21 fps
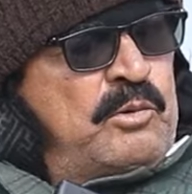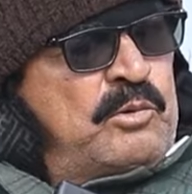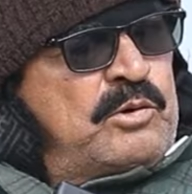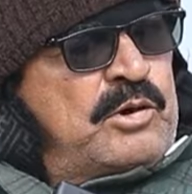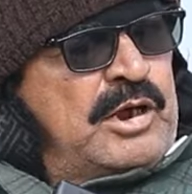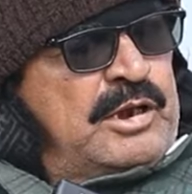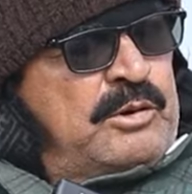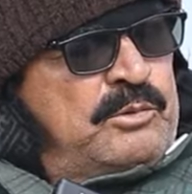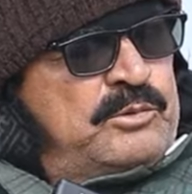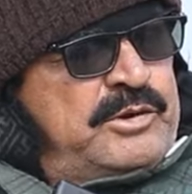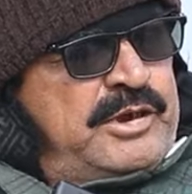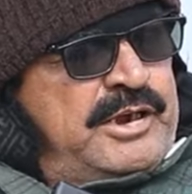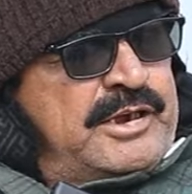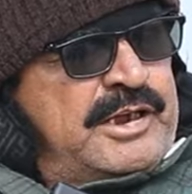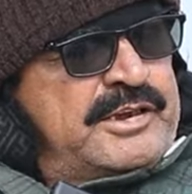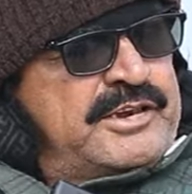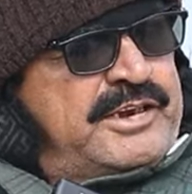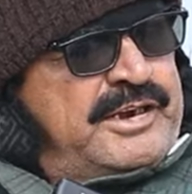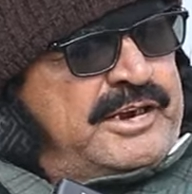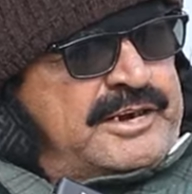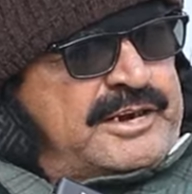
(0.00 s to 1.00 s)
हाँ कलौजी का
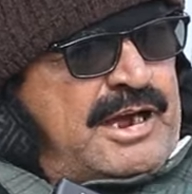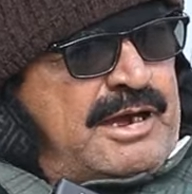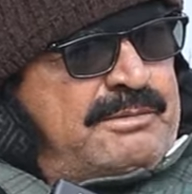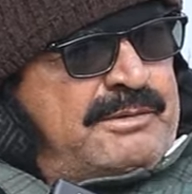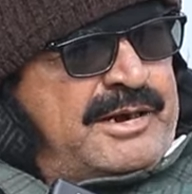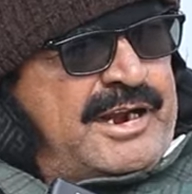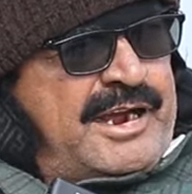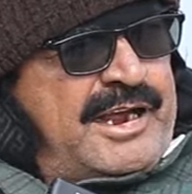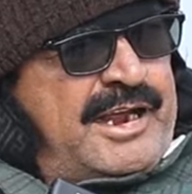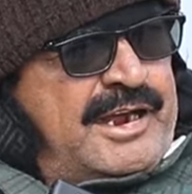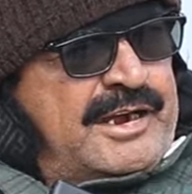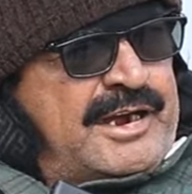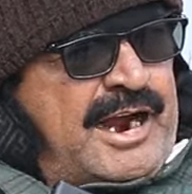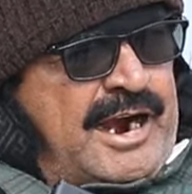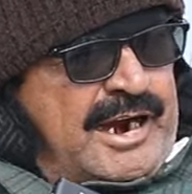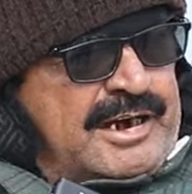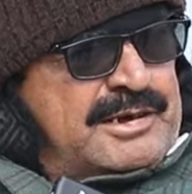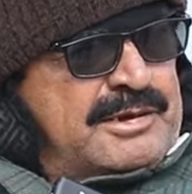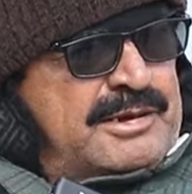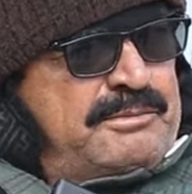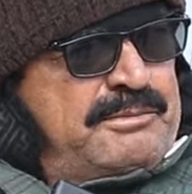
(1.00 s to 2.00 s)
छिलका बनाया
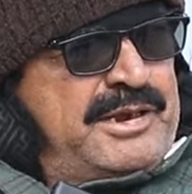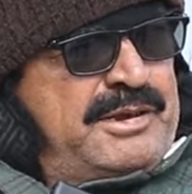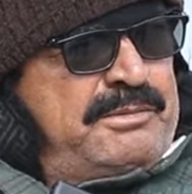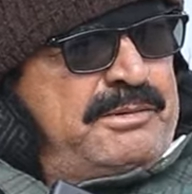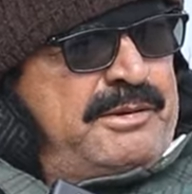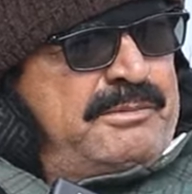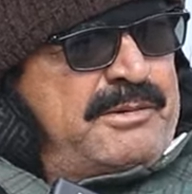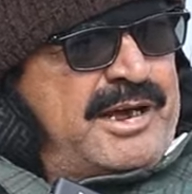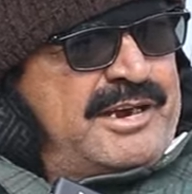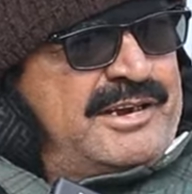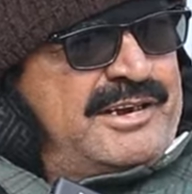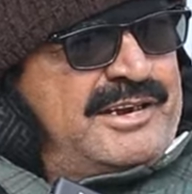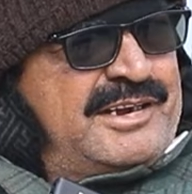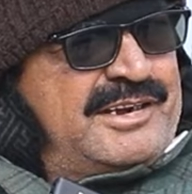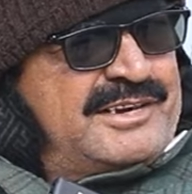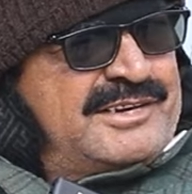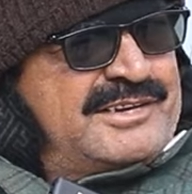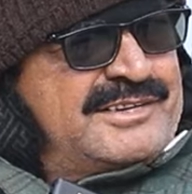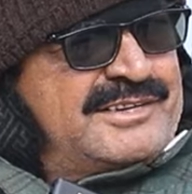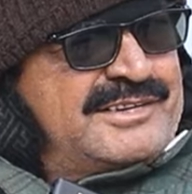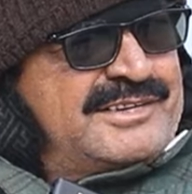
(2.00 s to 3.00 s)
हार्ट की भी बीमारी है